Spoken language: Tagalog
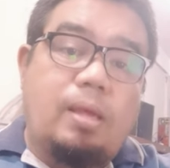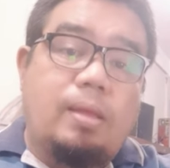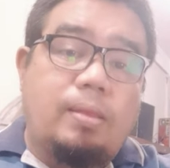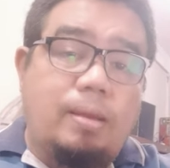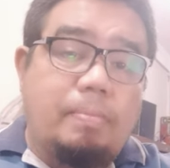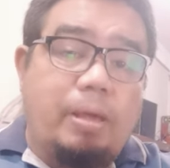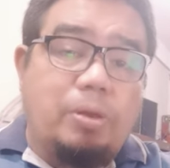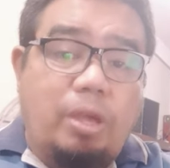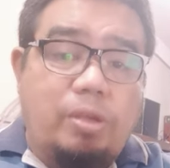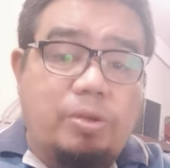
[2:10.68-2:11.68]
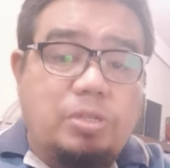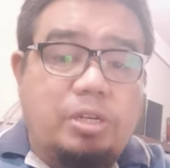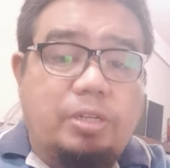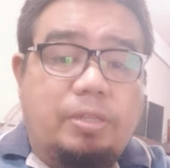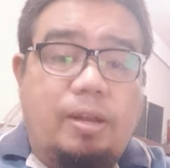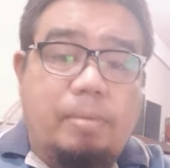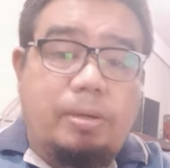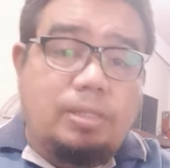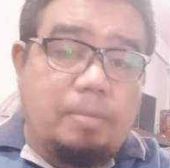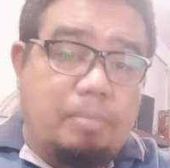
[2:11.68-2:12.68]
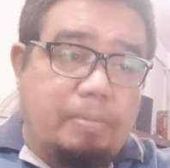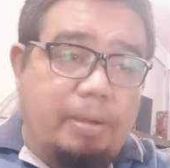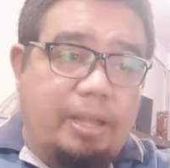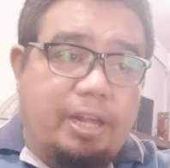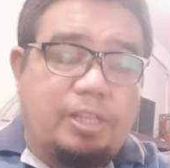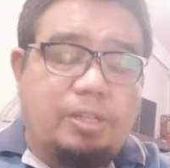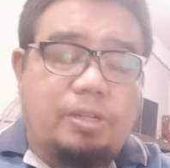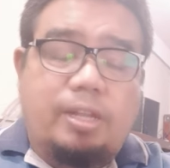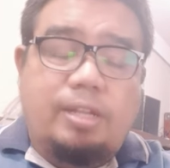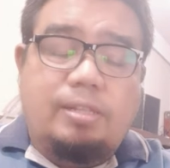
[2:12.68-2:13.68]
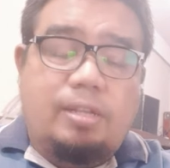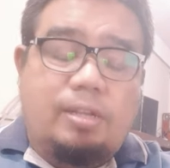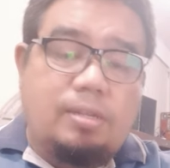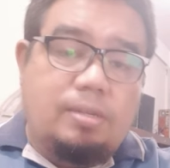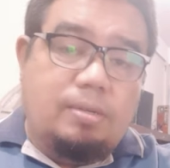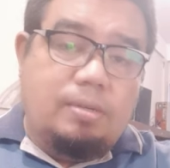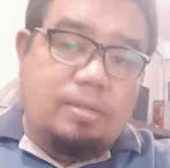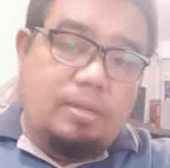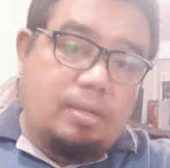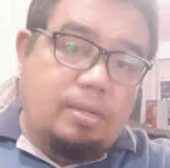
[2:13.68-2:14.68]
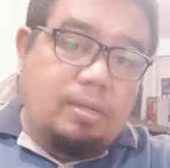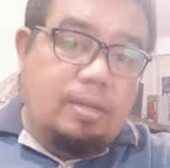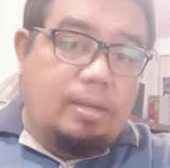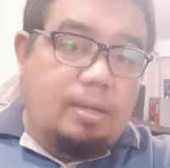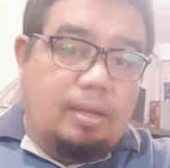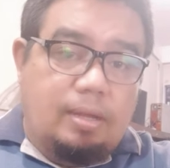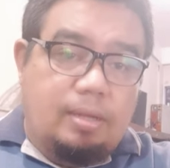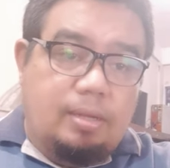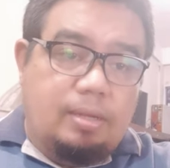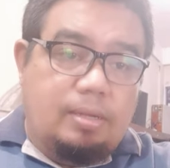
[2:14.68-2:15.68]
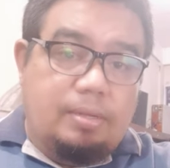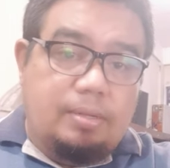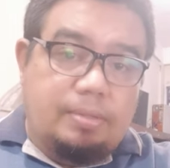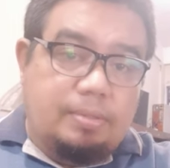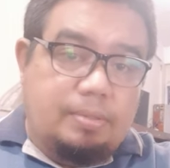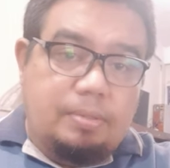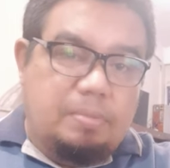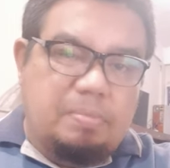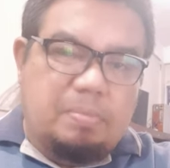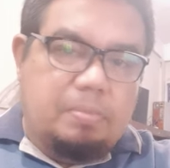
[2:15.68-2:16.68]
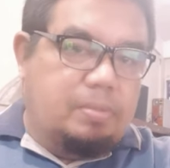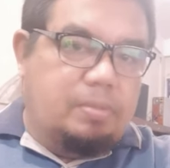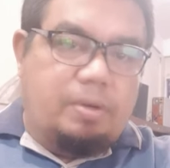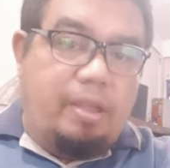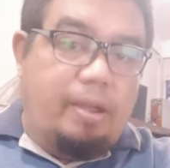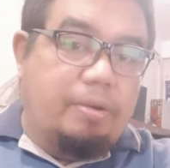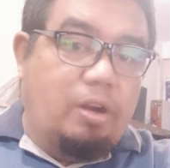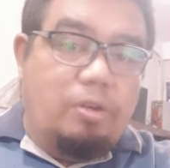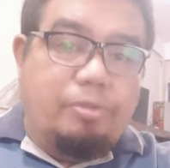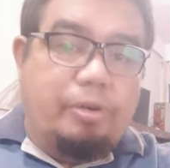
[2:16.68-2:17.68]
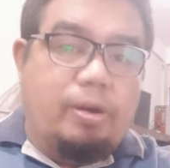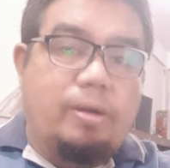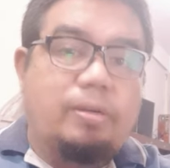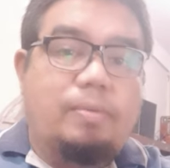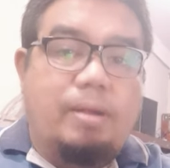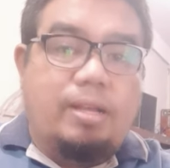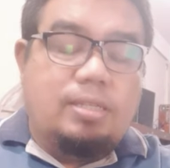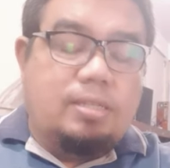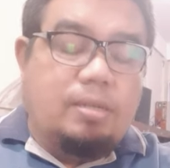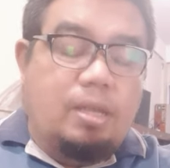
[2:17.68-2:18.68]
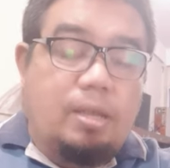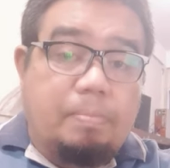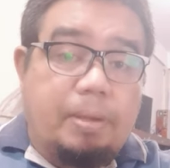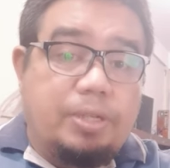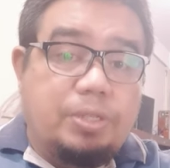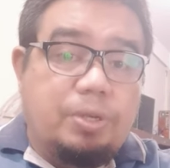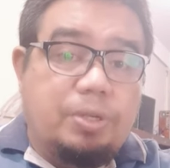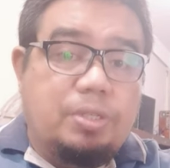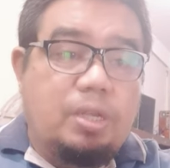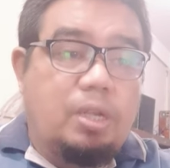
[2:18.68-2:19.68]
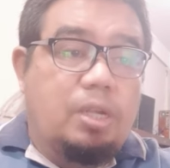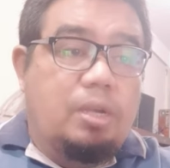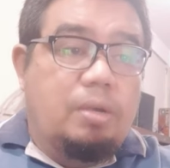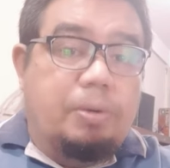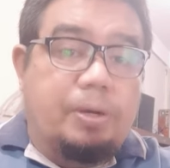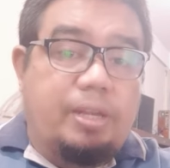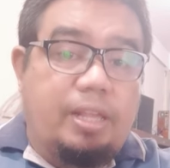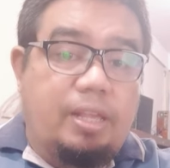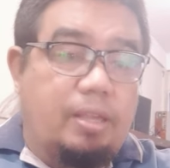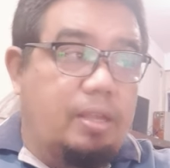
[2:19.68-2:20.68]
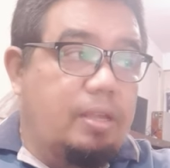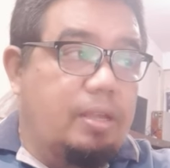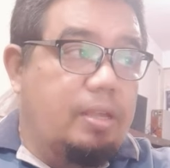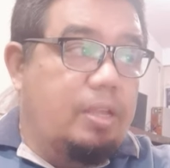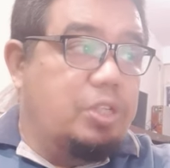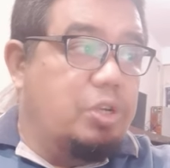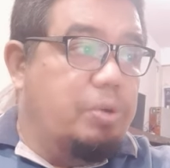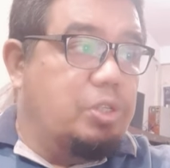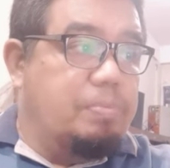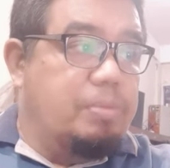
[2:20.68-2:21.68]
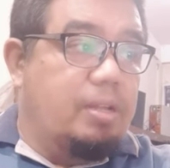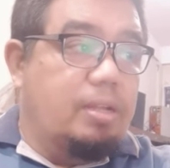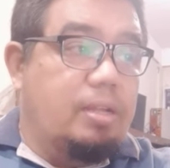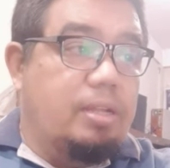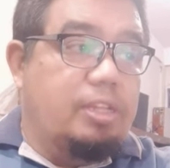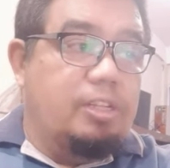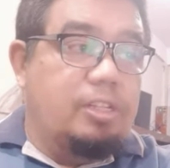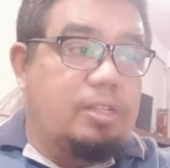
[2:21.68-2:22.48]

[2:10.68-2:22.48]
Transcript: then meron kayong certain amount na babayaran doon. I think uh, ah, 300 or 400 plus pesos for the issuance of the ano,